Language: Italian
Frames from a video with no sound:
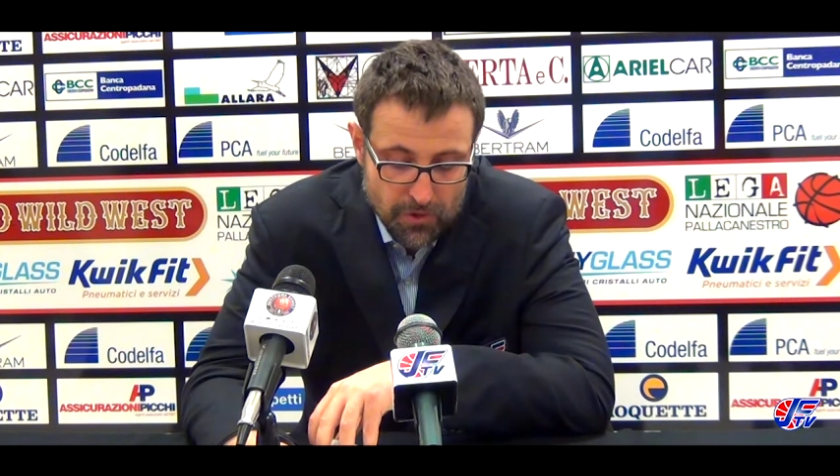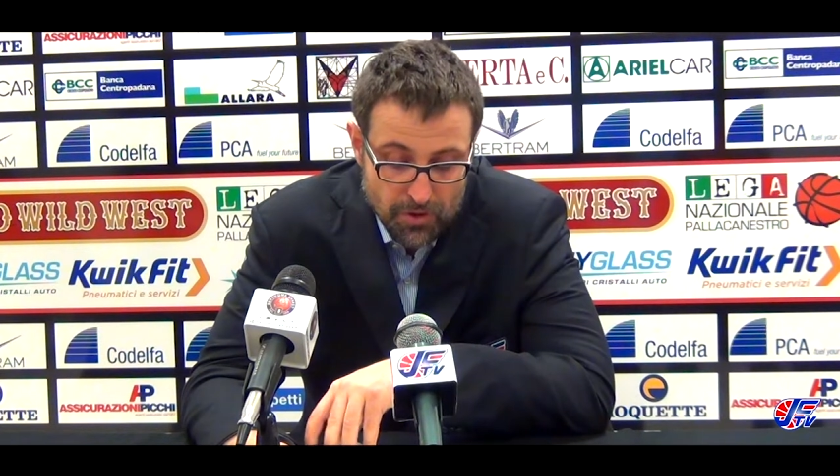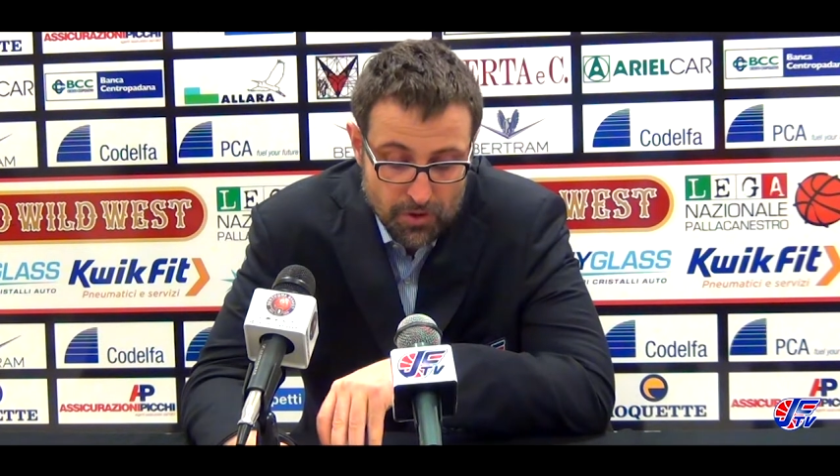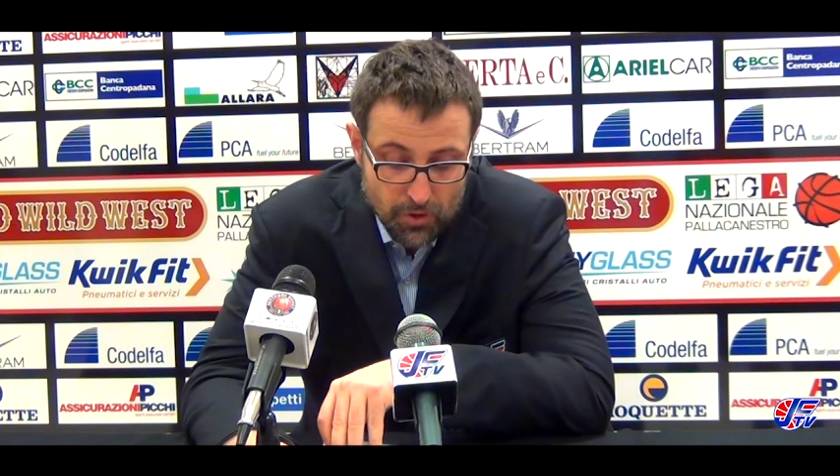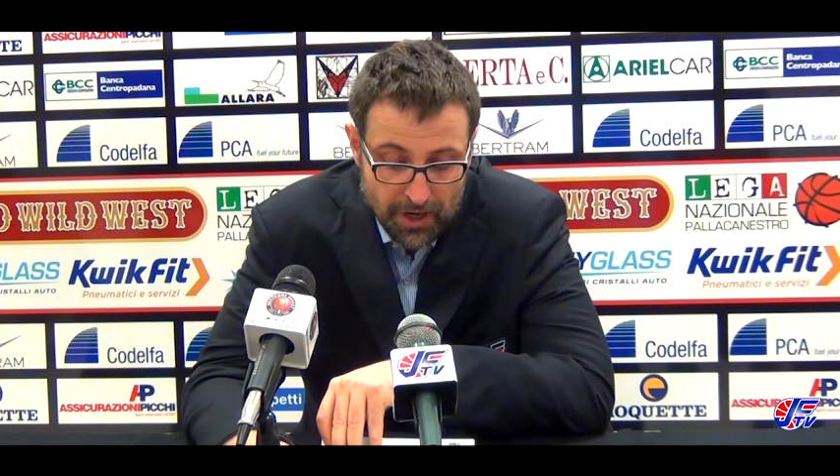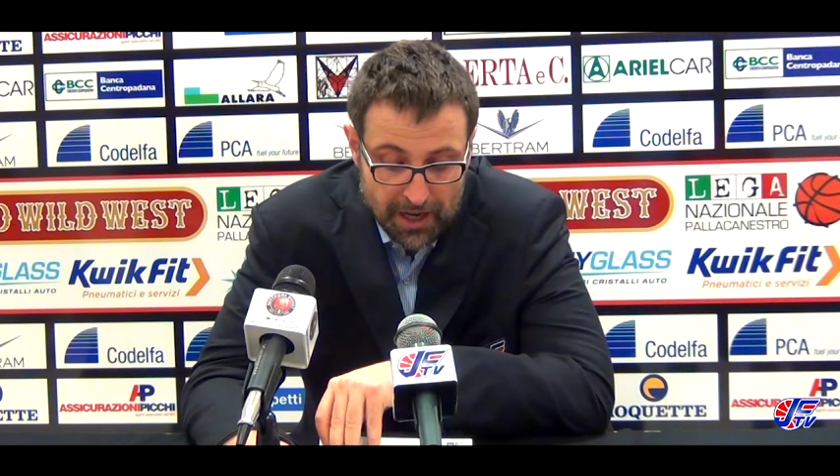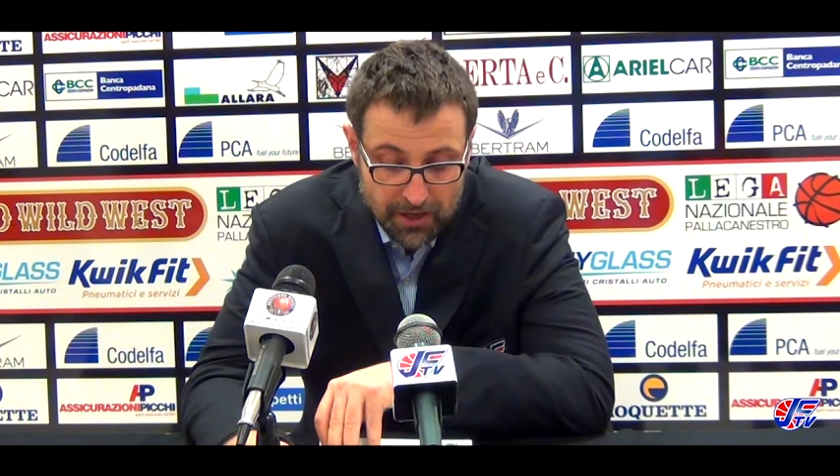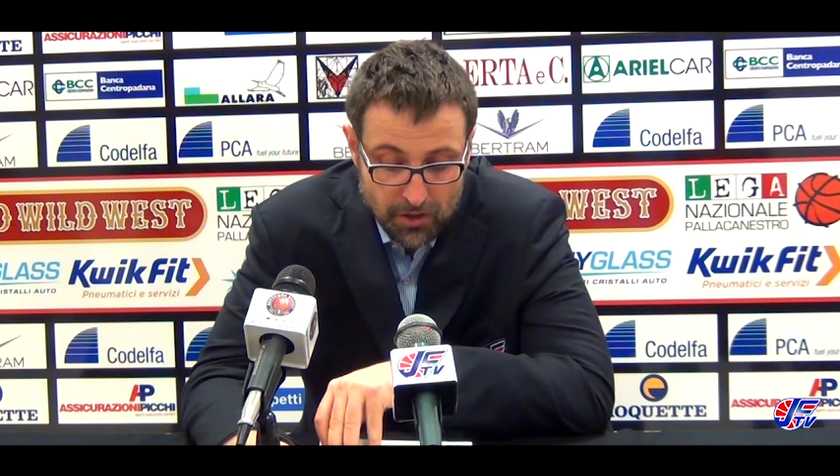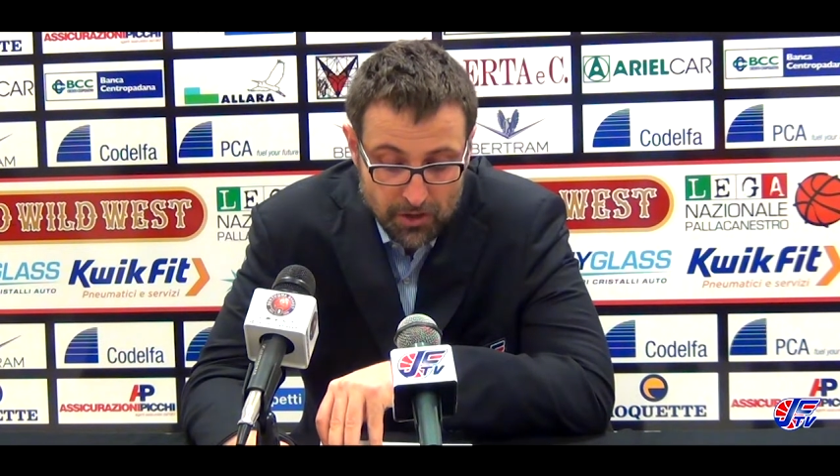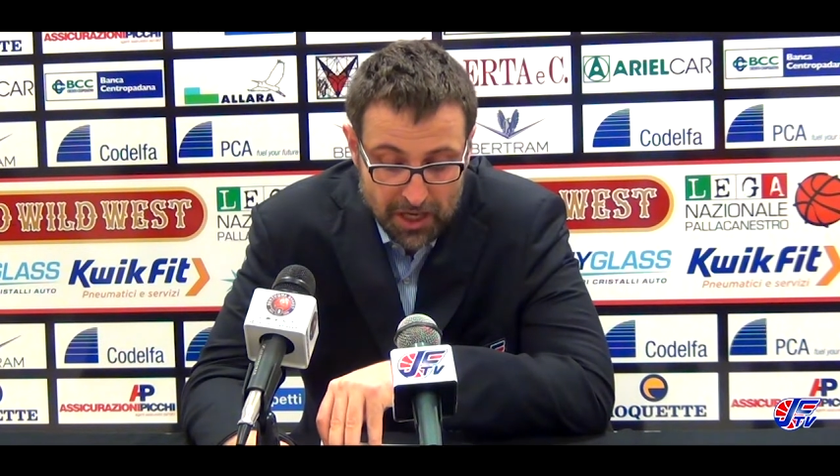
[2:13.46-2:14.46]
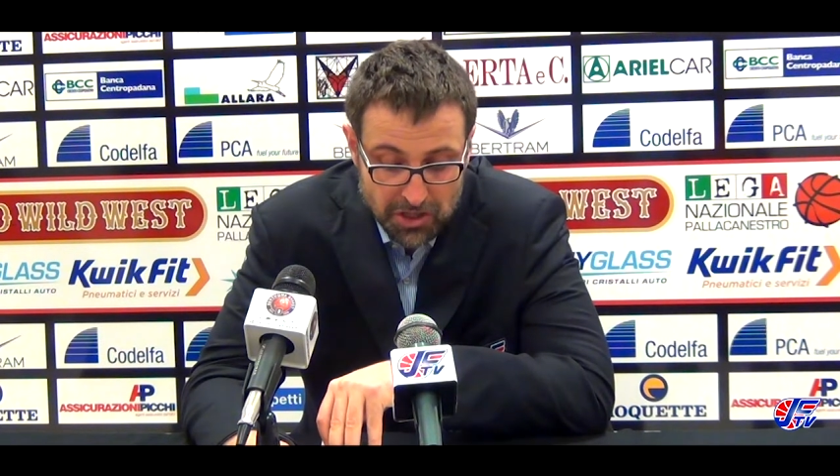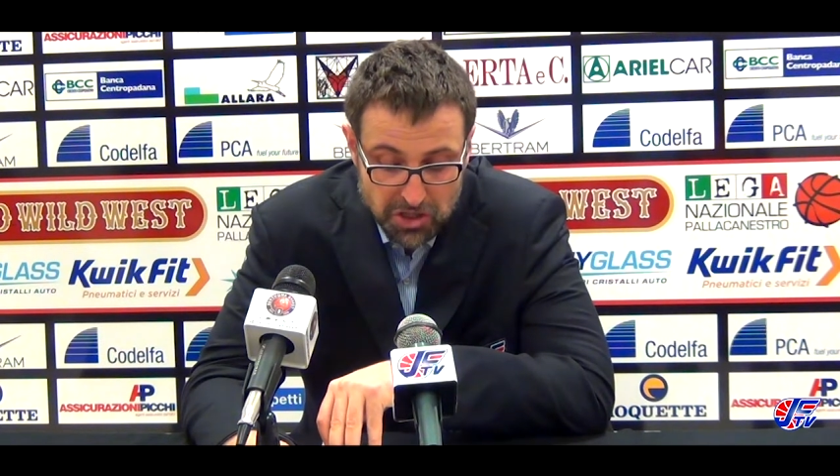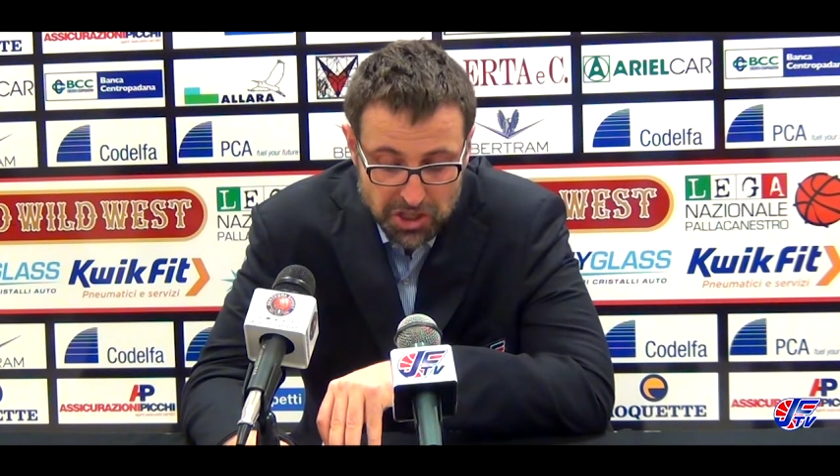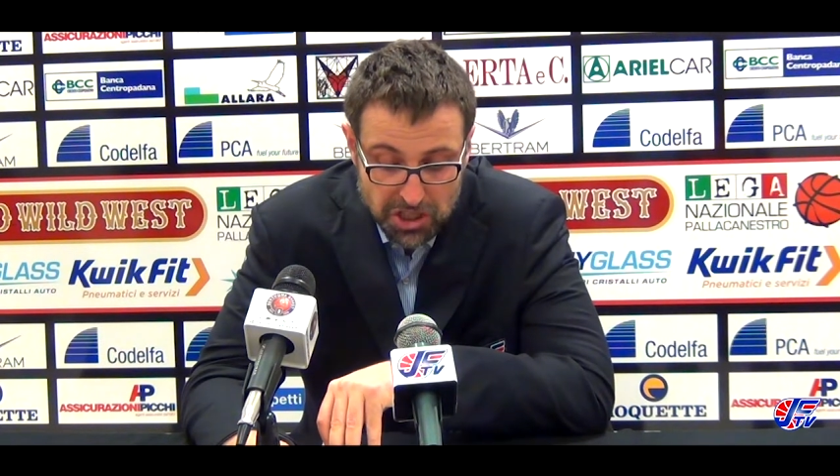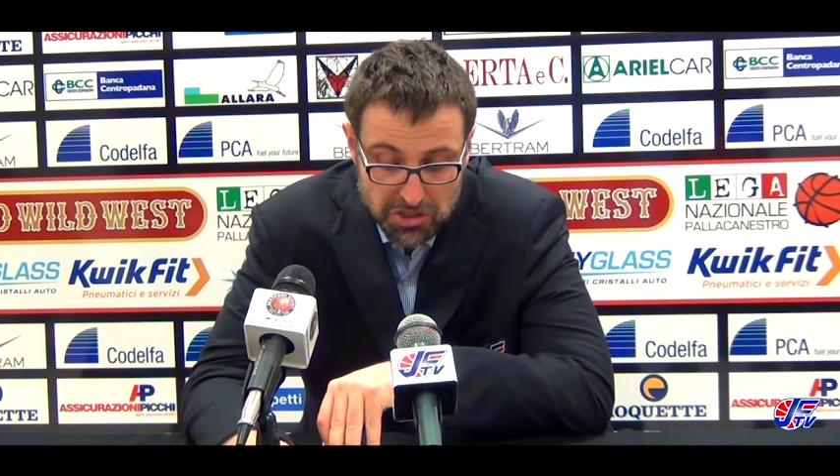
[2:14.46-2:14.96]
non ha, non ha
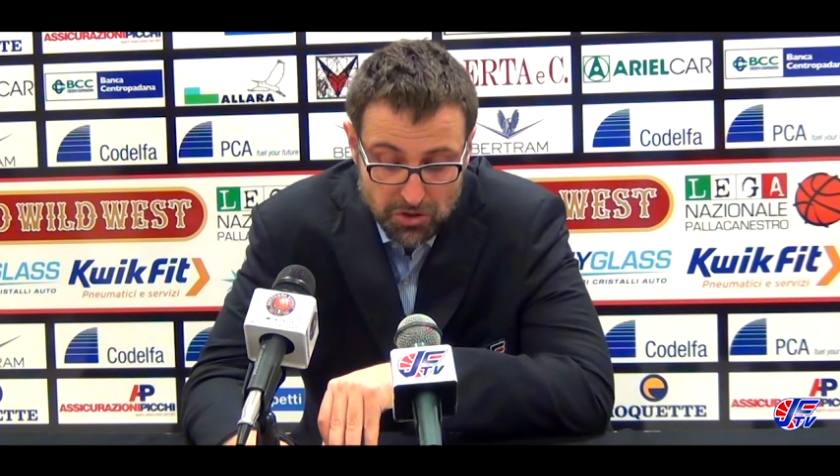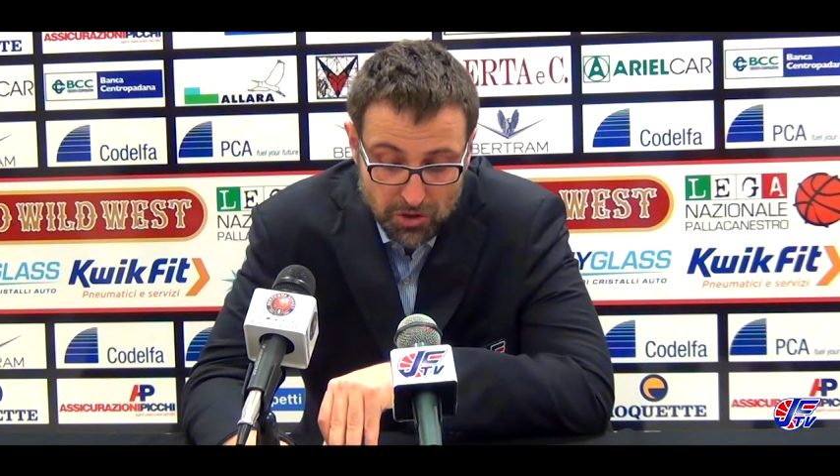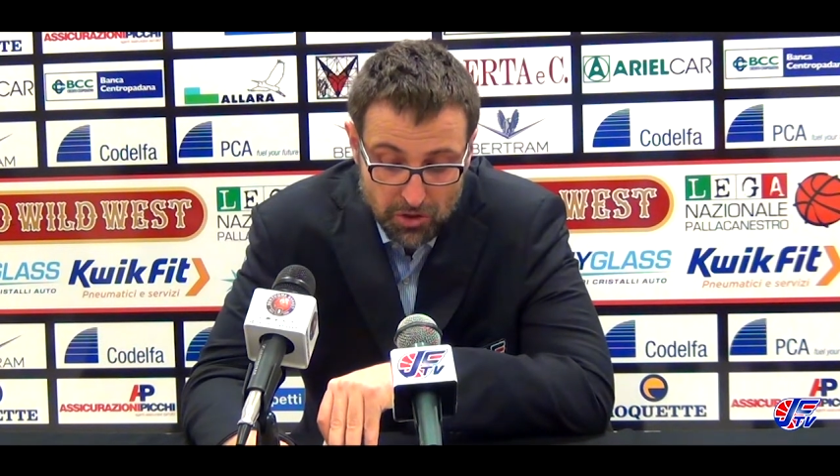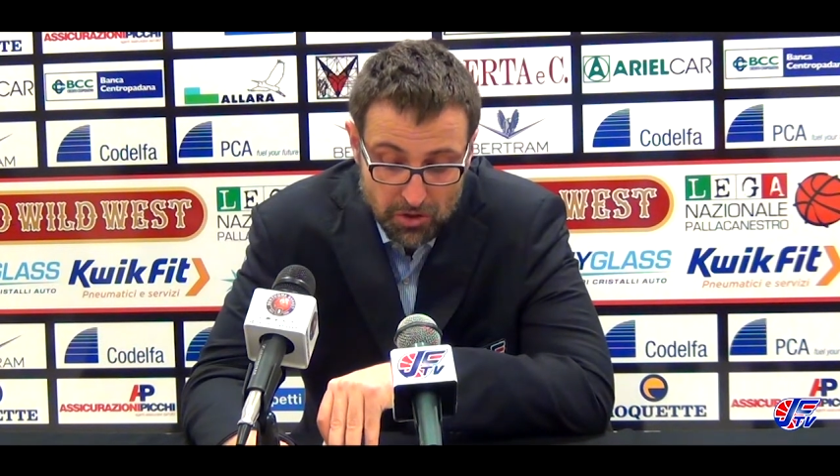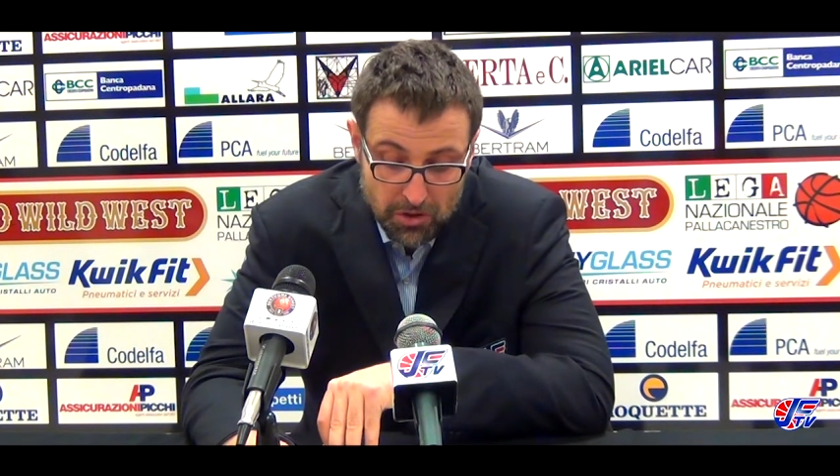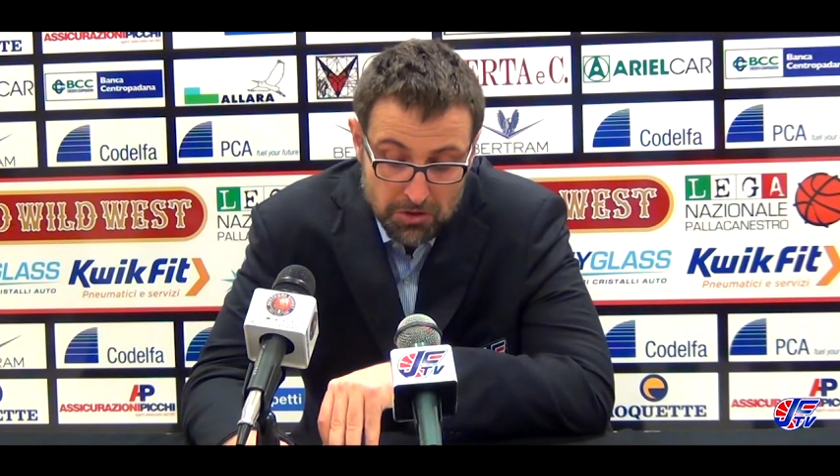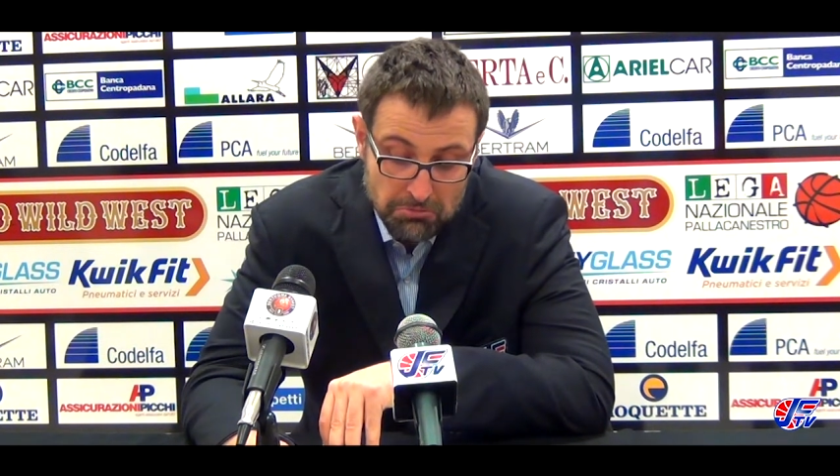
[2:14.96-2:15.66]
inciso,